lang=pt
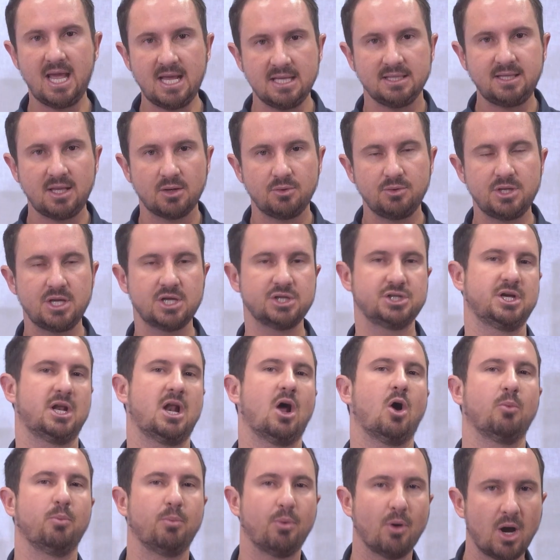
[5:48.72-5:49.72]
Em teoria
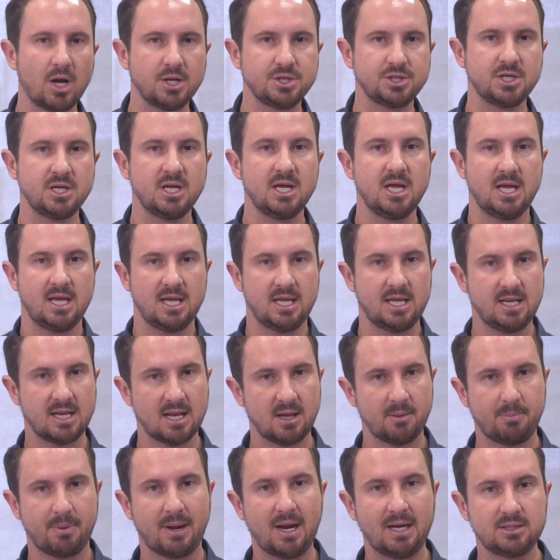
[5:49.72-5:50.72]
geral pode e
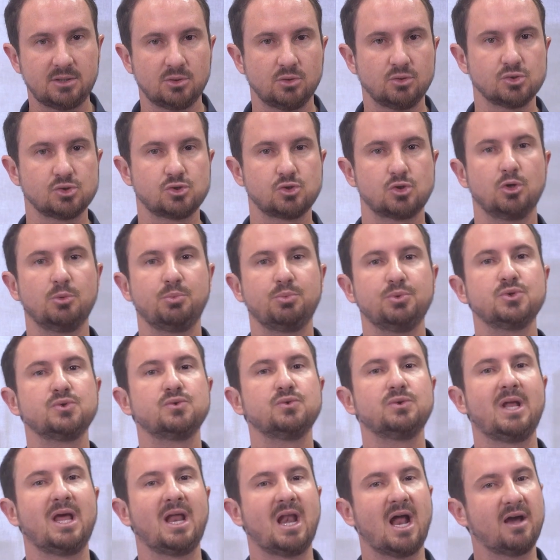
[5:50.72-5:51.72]
na parte dos grupos
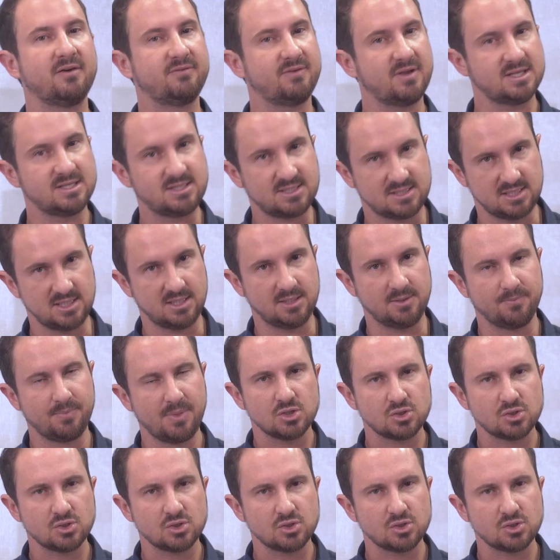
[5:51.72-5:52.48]
vulneráveis sim.